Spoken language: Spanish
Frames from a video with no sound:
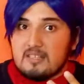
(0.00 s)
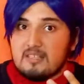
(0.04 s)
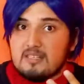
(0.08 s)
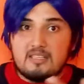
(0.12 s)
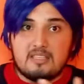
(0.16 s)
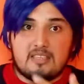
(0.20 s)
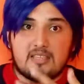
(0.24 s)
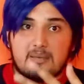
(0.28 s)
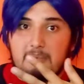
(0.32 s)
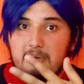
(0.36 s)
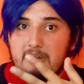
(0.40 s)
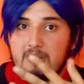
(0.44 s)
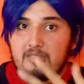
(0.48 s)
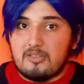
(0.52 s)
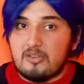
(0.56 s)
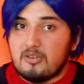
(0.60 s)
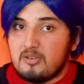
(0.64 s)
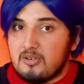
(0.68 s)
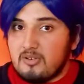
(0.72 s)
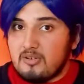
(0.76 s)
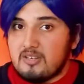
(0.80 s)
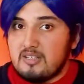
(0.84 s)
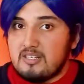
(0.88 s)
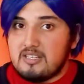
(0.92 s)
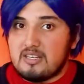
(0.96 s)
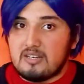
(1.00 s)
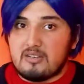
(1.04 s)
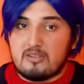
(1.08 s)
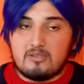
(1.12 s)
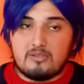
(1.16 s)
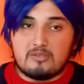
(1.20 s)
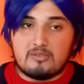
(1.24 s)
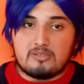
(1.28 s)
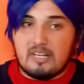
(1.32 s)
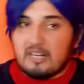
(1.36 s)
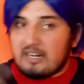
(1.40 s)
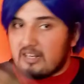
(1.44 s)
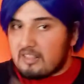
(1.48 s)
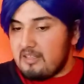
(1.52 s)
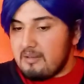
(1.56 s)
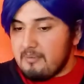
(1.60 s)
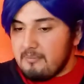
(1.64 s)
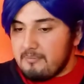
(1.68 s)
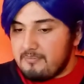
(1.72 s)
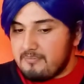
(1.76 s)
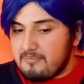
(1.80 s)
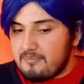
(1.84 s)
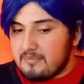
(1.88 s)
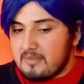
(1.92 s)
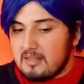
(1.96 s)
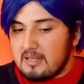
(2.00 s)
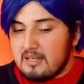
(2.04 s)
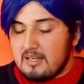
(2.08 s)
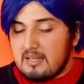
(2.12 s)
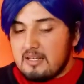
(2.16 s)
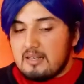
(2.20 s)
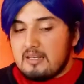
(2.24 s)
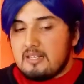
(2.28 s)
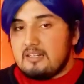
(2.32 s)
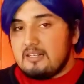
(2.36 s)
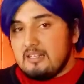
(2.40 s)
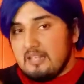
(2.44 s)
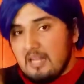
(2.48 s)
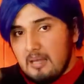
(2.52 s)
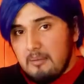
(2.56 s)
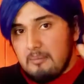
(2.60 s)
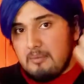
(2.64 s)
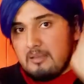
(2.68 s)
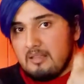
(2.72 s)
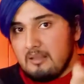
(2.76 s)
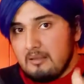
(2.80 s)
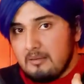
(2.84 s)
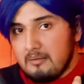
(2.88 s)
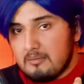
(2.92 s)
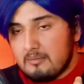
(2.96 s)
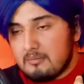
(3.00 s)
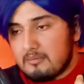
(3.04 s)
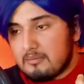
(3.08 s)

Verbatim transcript: Y se perdió y llegó tarde. Nami